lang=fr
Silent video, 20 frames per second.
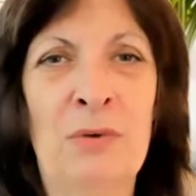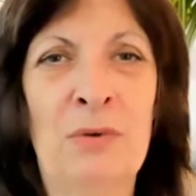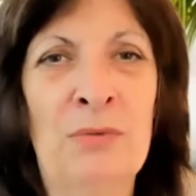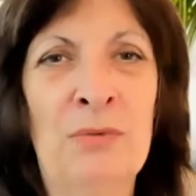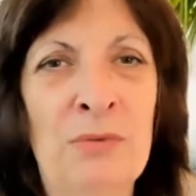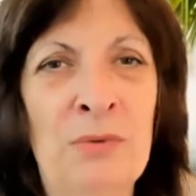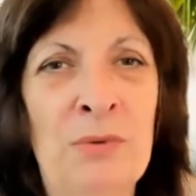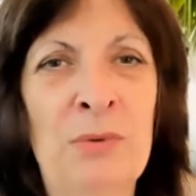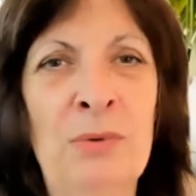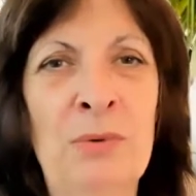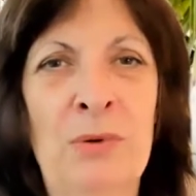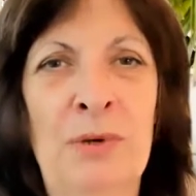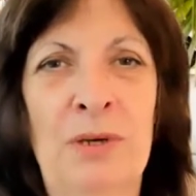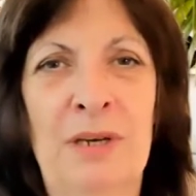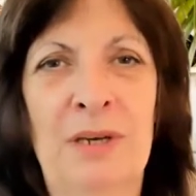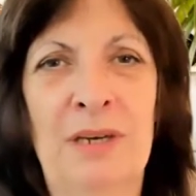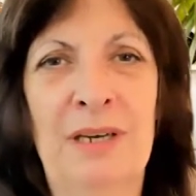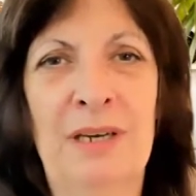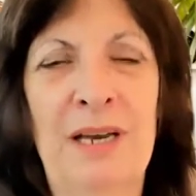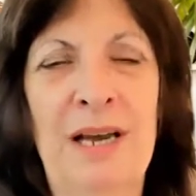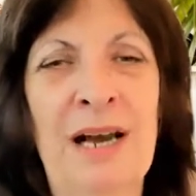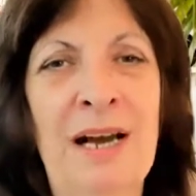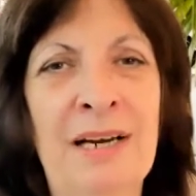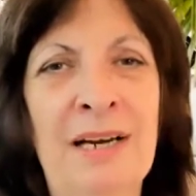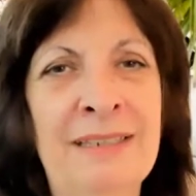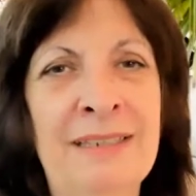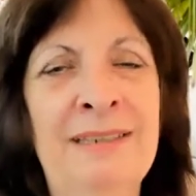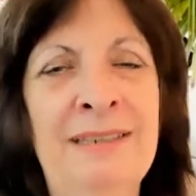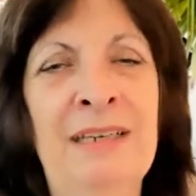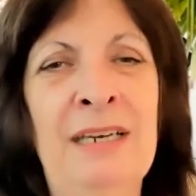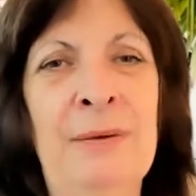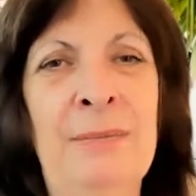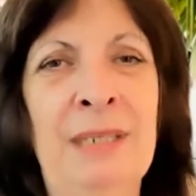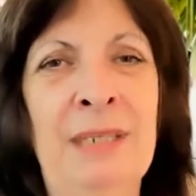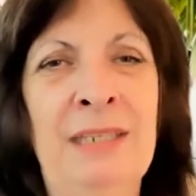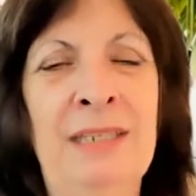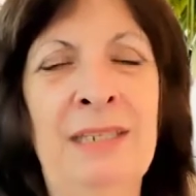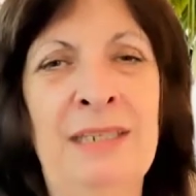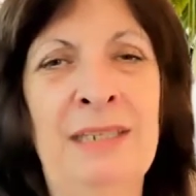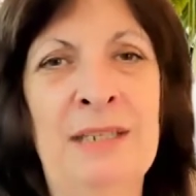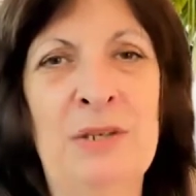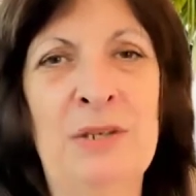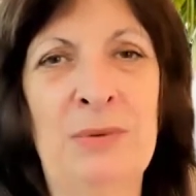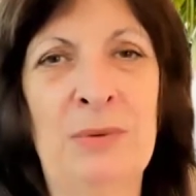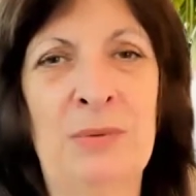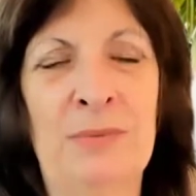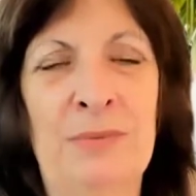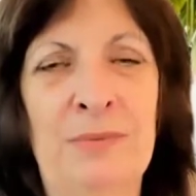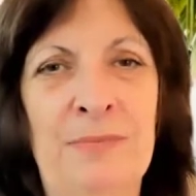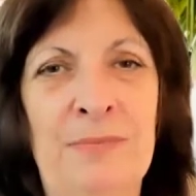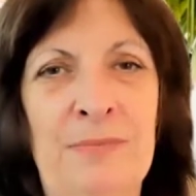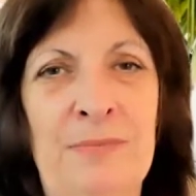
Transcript: veut arrêter la méditation